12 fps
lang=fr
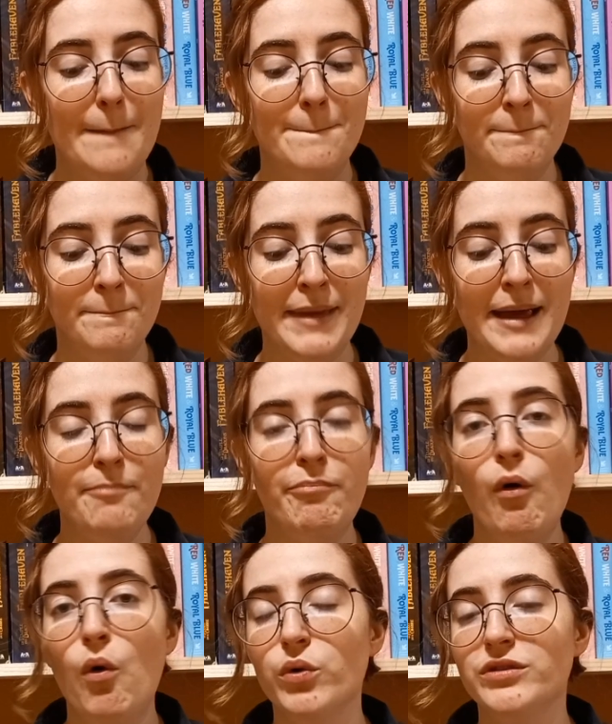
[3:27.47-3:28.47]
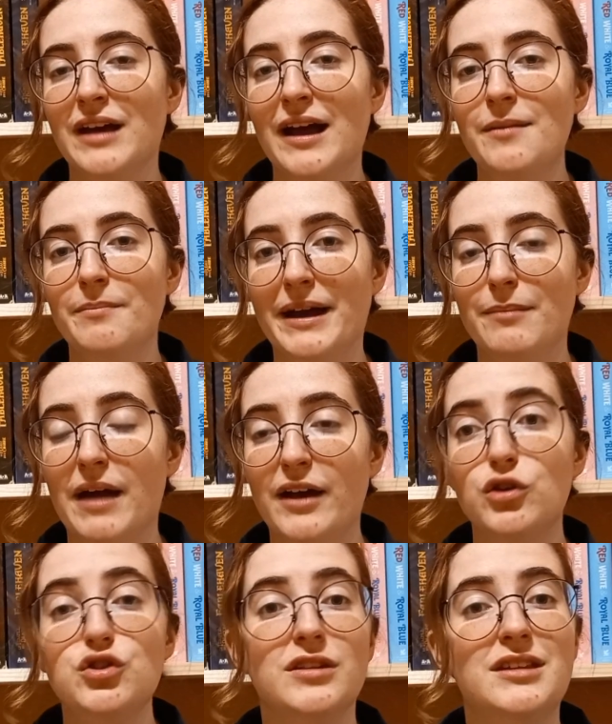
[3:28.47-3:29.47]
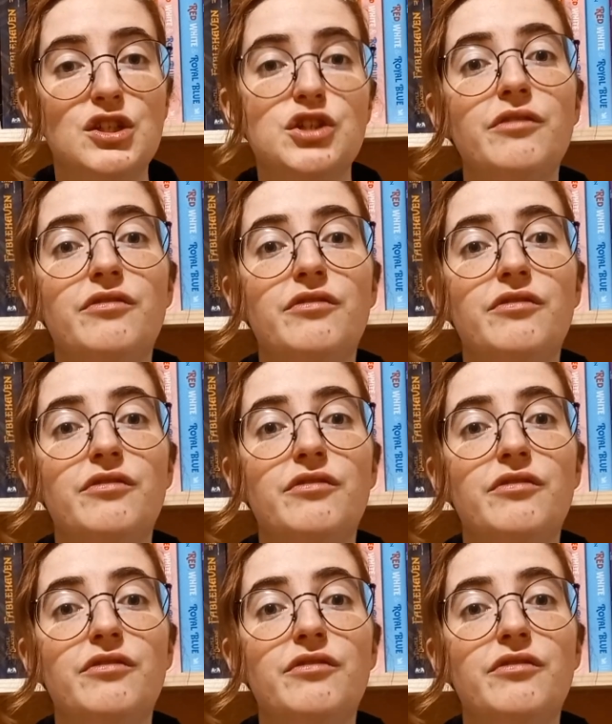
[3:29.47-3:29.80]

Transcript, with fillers: Mais pour autant, ben Marcus a déjà